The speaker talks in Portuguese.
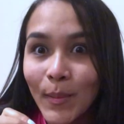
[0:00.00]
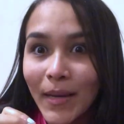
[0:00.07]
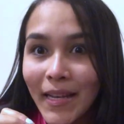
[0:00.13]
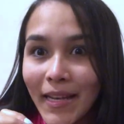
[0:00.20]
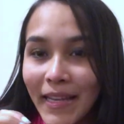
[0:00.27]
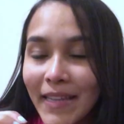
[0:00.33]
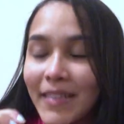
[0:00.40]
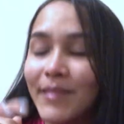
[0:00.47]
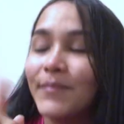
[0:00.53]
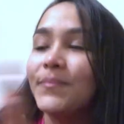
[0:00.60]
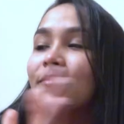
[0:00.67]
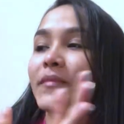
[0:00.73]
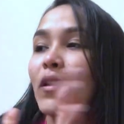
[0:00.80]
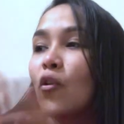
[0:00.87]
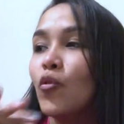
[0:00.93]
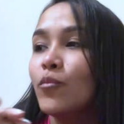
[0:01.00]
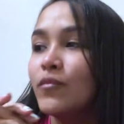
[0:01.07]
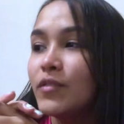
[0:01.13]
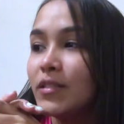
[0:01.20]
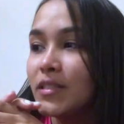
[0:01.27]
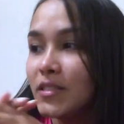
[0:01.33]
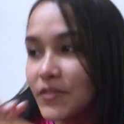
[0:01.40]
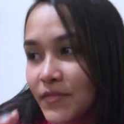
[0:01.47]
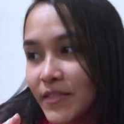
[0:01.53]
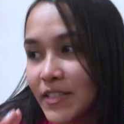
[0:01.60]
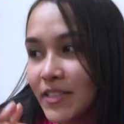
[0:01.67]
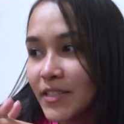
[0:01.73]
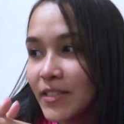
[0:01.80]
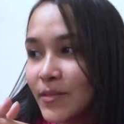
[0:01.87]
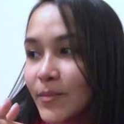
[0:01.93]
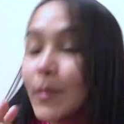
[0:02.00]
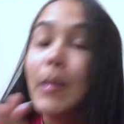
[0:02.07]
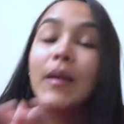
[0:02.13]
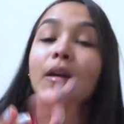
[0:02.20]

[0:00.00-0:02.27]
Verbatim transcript: galera, como vocês viram,